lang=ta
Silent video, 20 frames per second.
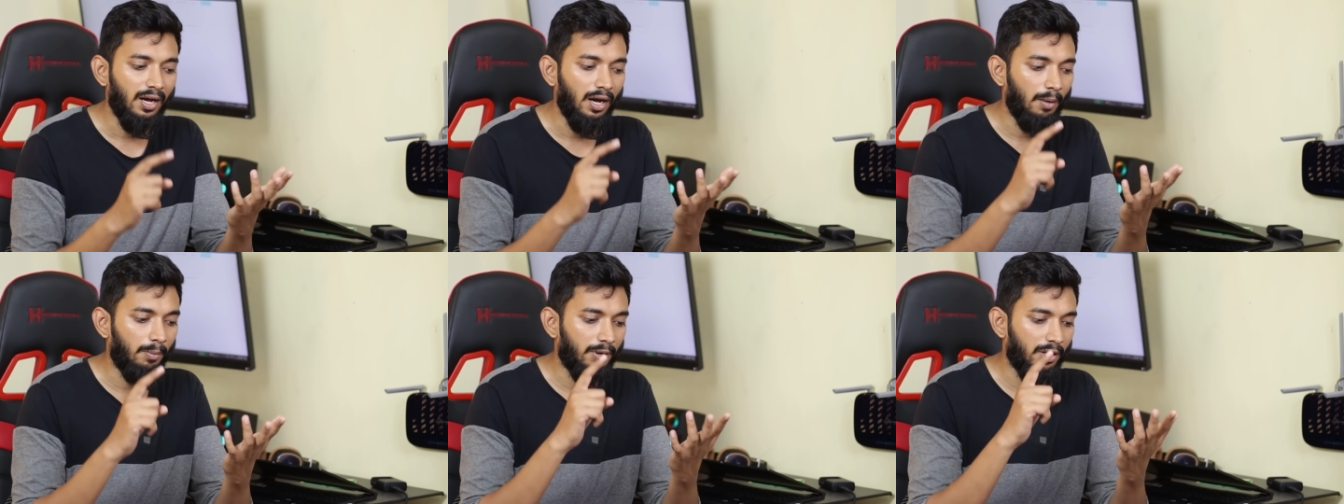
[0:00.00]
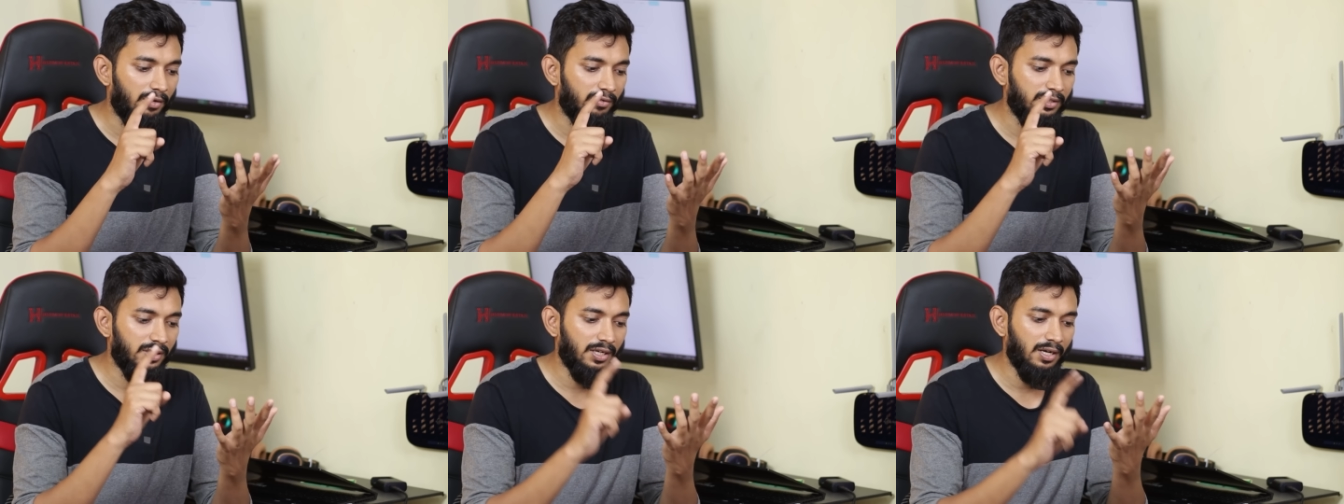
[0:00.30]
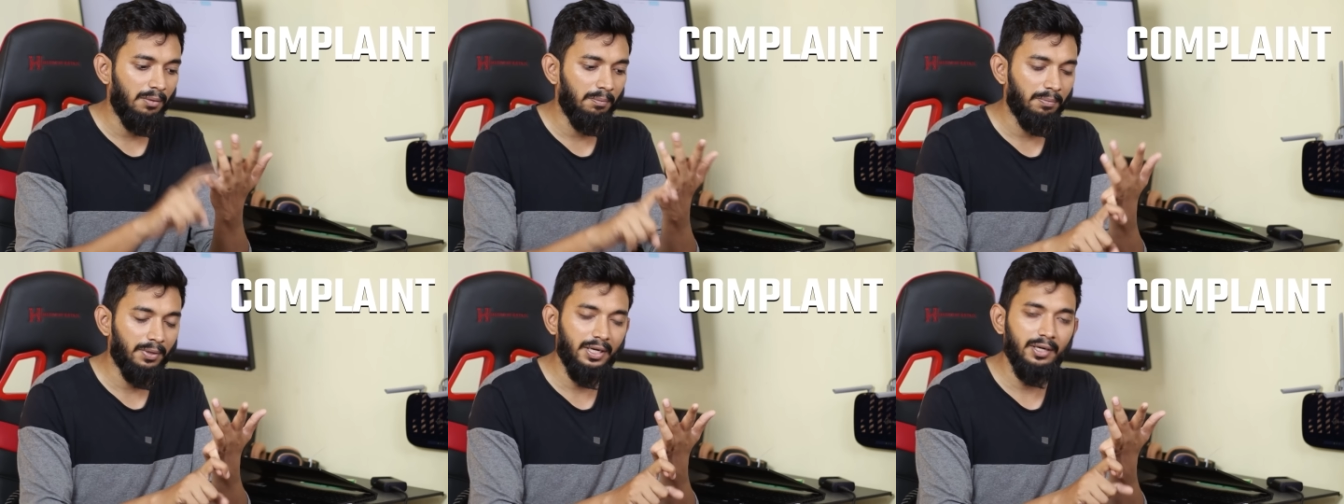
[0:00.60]
அப்போ நான் வந்து
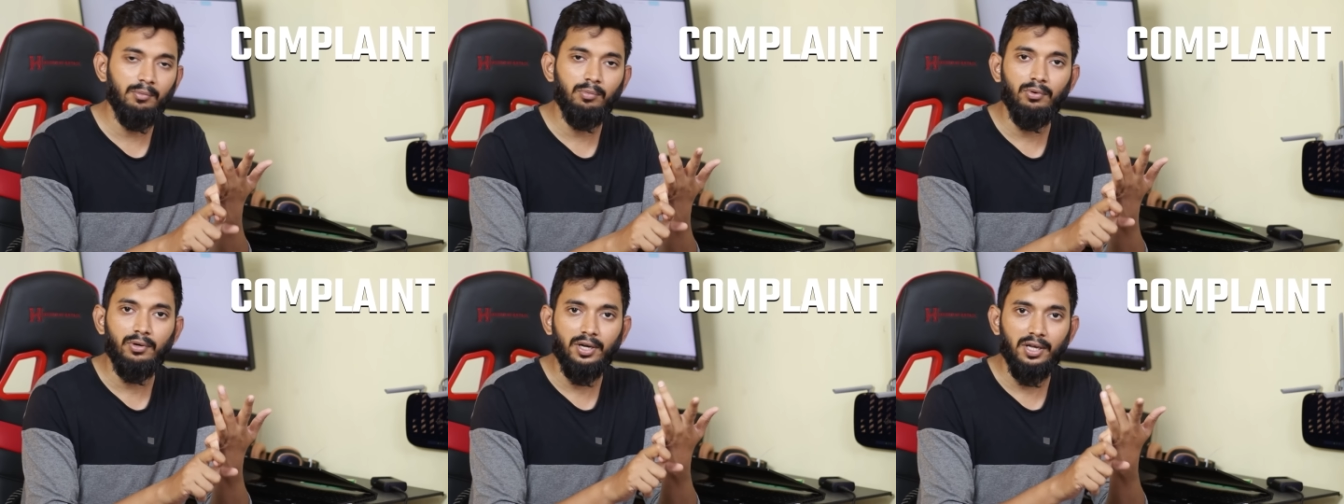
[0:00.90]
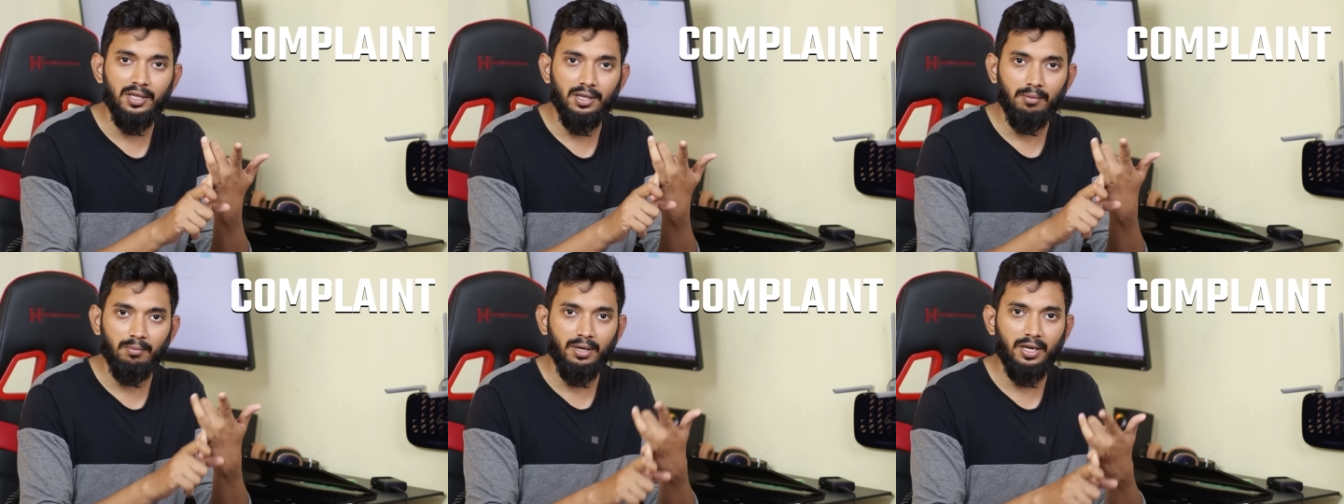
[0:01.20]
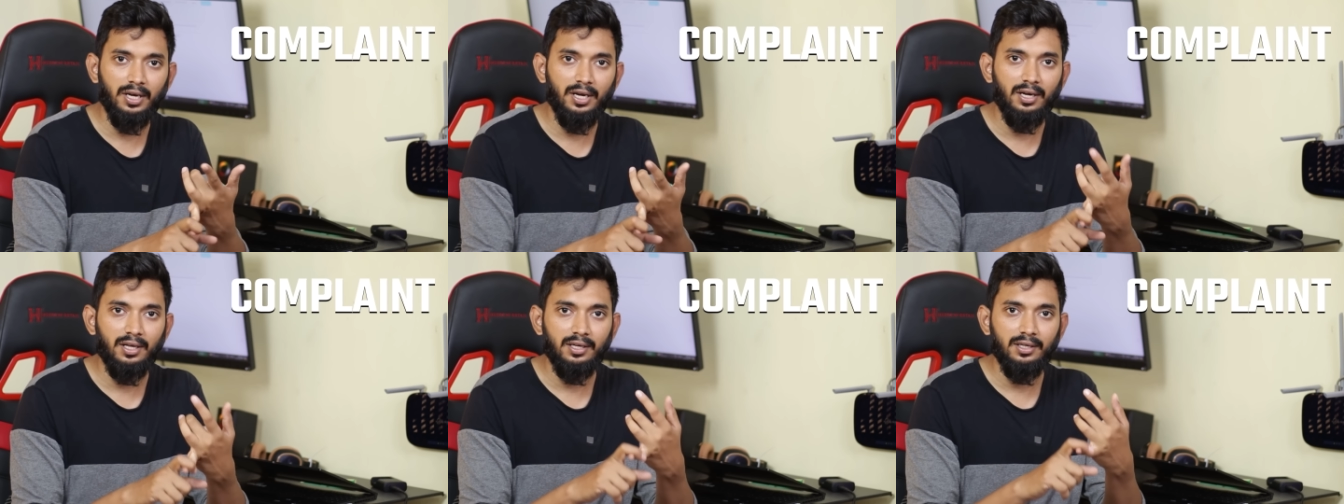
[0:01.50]
கம்ப்ளைண்ட் போட்டேன் இந்த
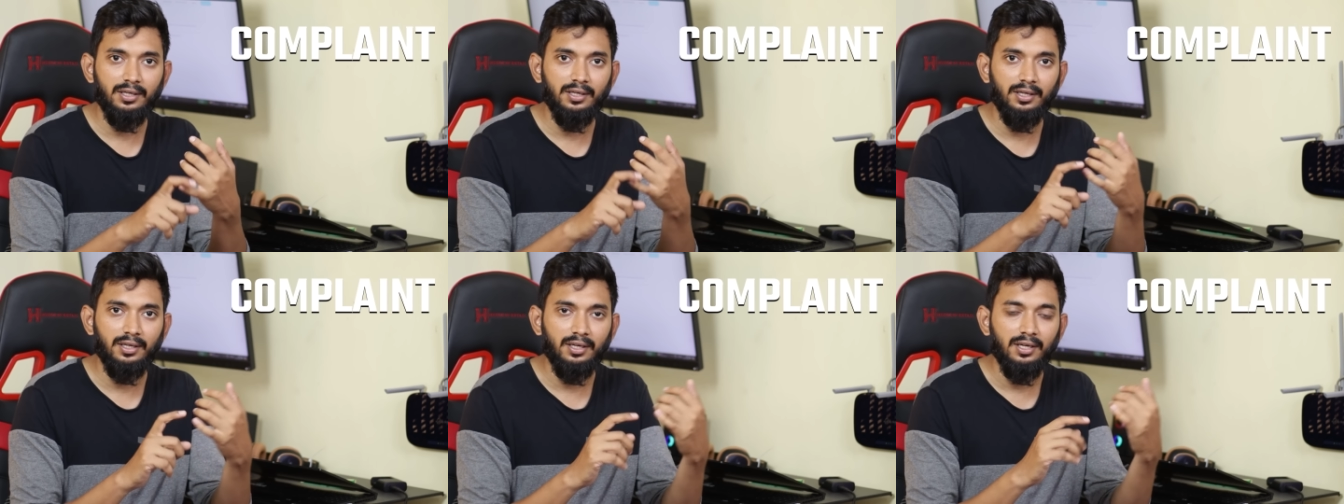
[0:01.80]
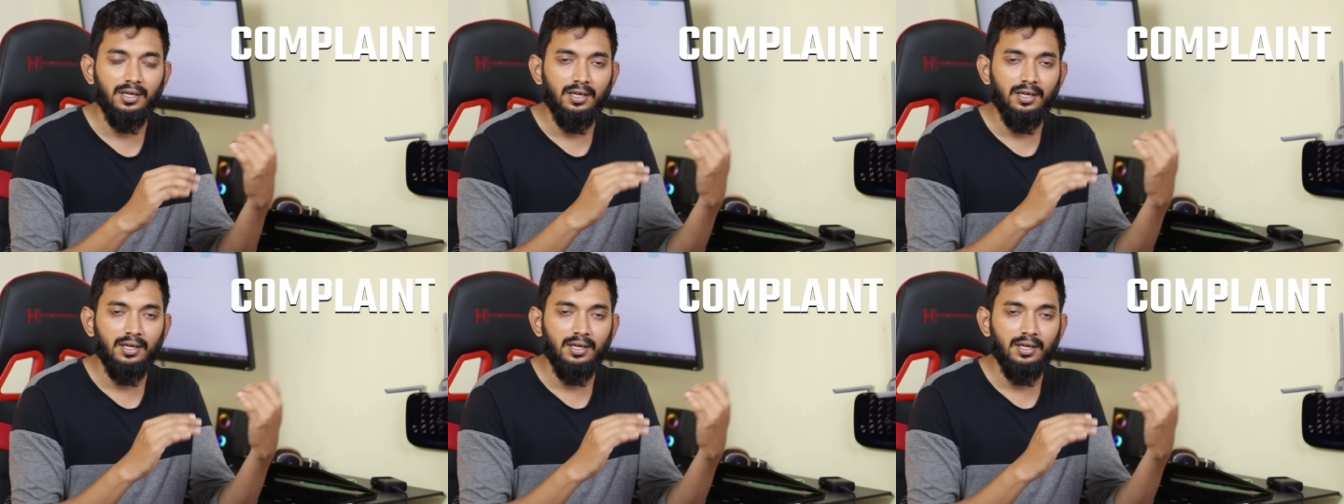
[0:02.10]
மாதிரி எனக்கு